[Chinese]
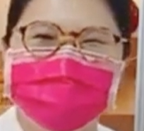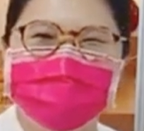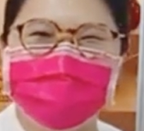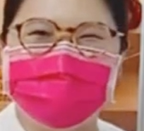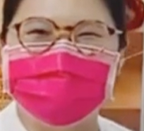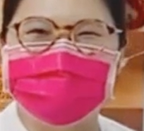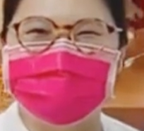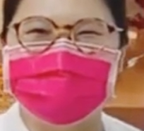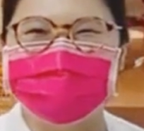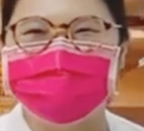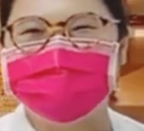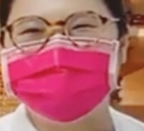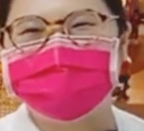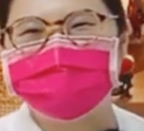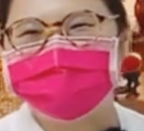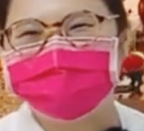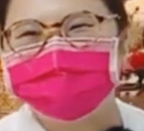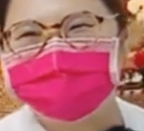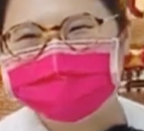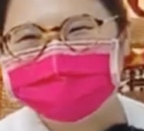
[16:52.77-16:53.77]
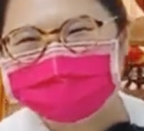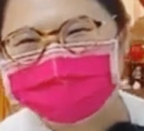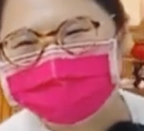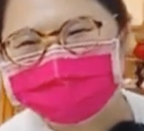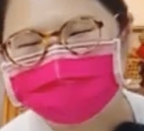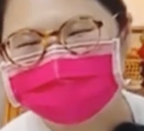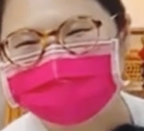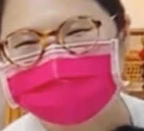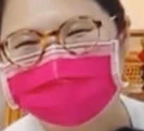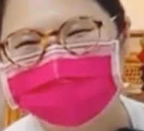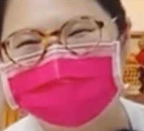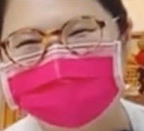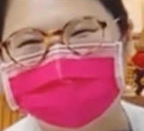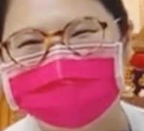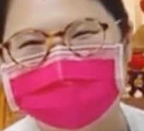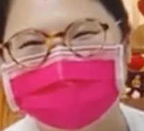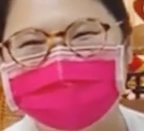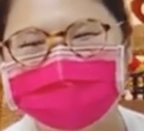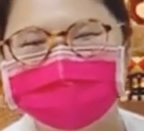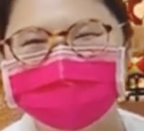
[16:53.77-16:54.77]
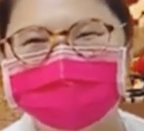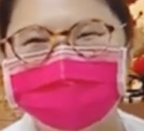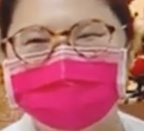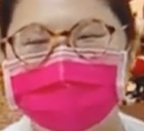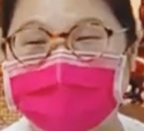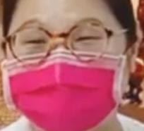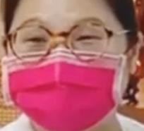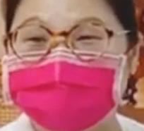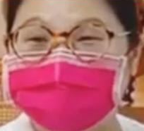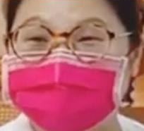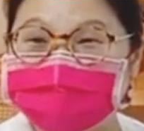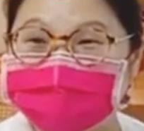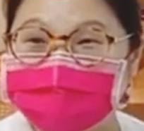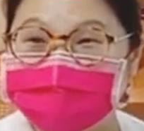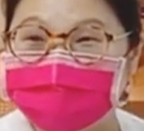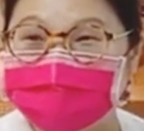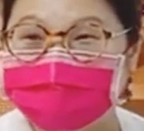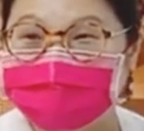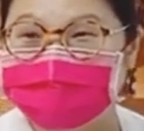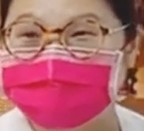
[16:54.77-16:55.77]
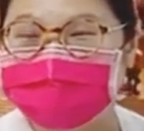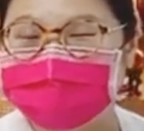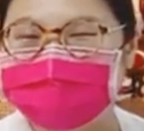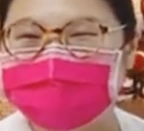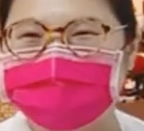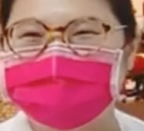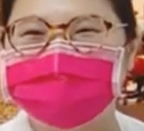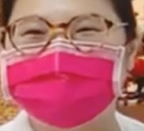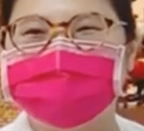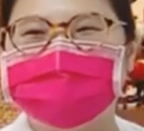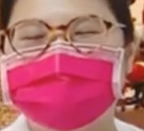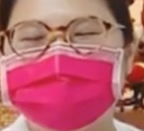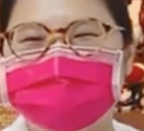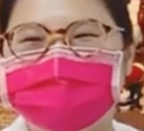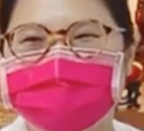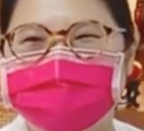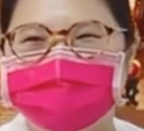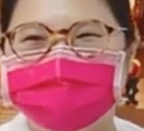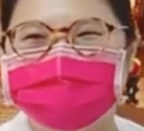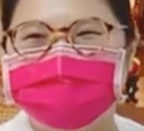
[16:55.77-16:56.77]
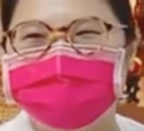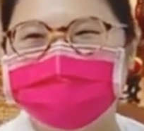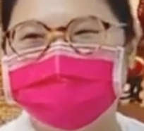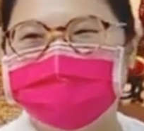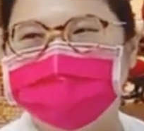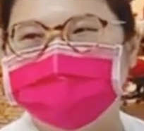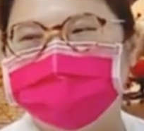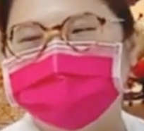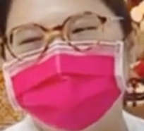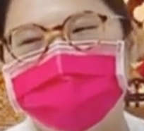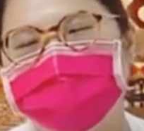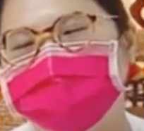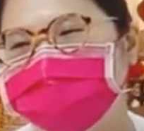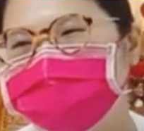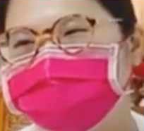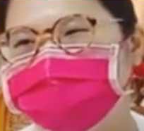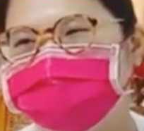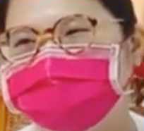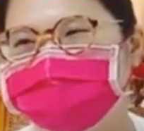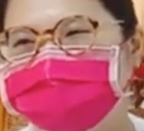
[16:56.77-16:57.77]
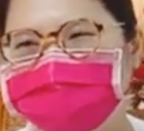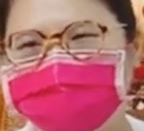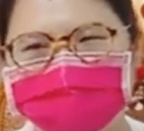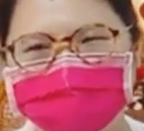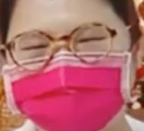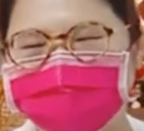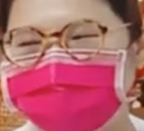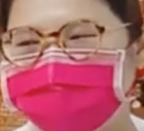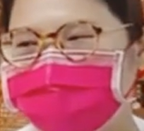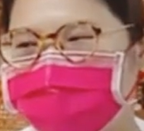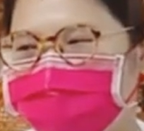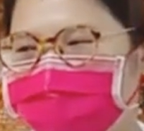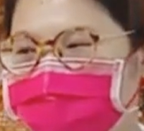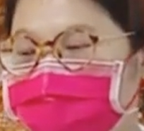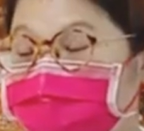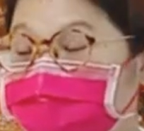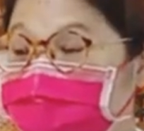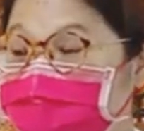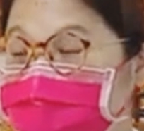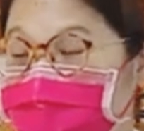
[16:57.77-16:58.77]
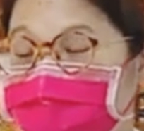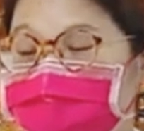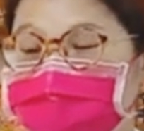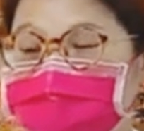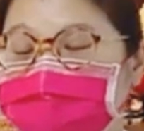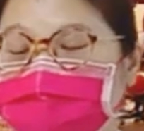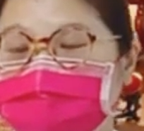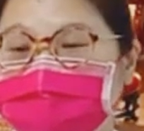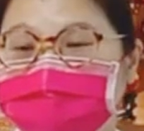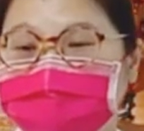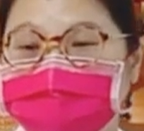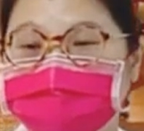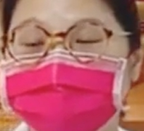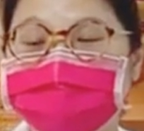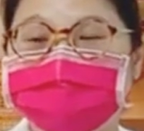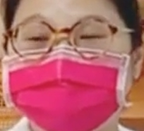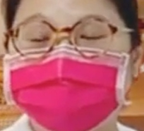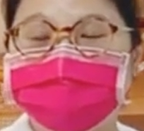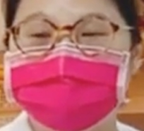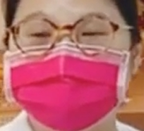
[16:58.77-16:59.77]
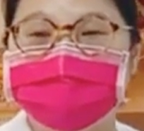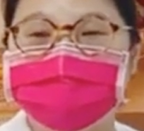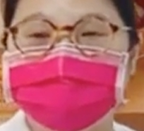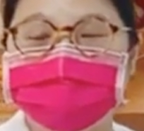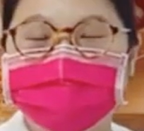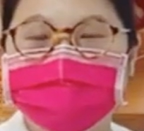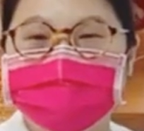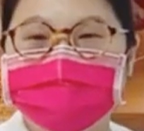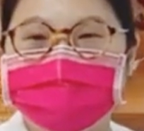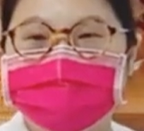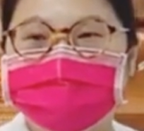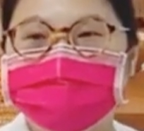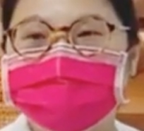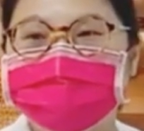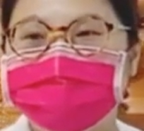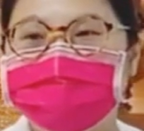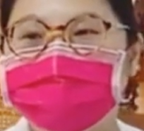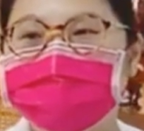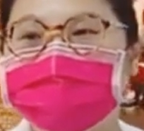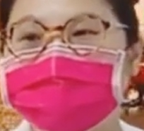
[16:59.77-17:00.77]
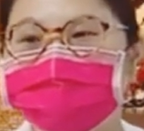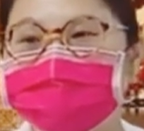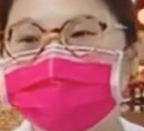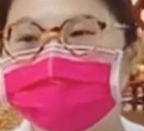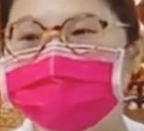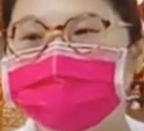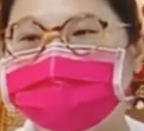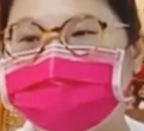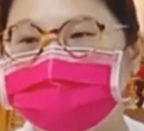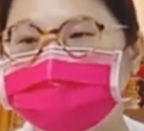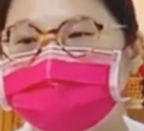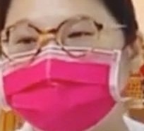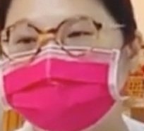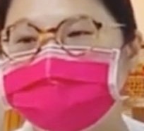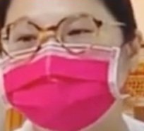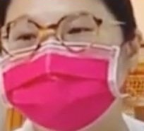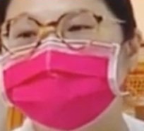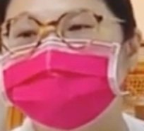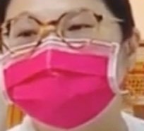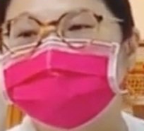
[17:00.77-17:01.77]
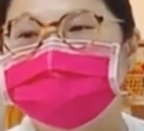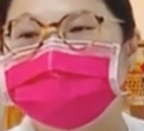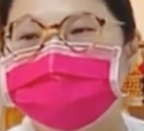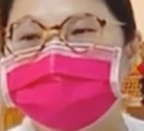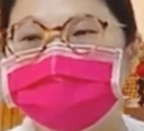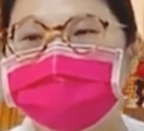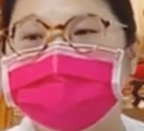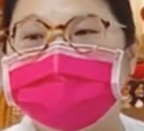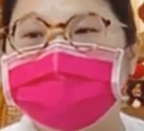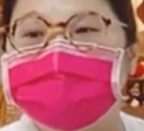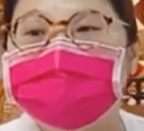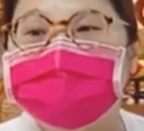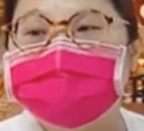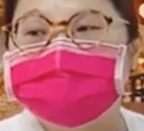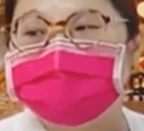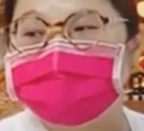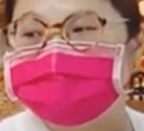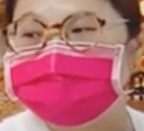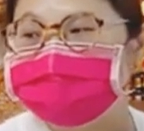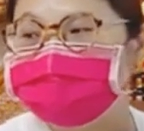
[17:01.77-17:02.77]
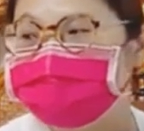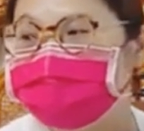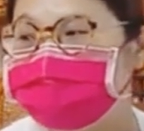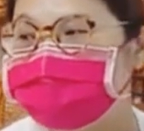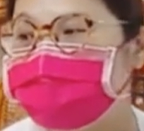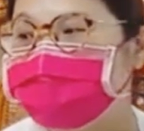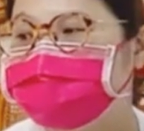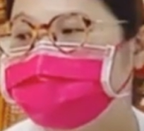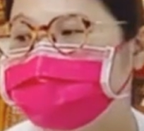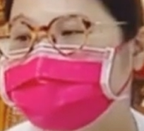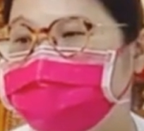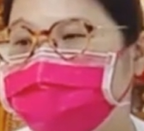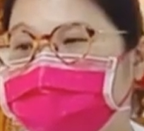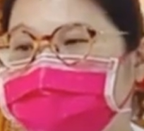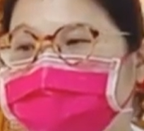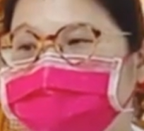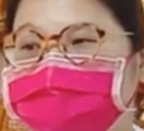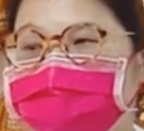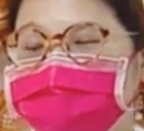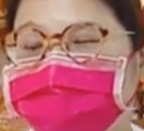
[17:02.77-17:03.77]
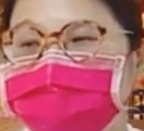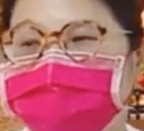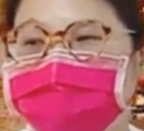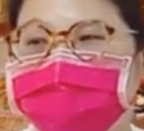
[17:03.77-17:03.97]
又要去上班，哦，假 t a m 呢，真是靠意志力在过日子。可是过啊过的，最终也我我也怕自己会爆炸，哦，我也会怕自己有精神病啊，哦，那怎么办？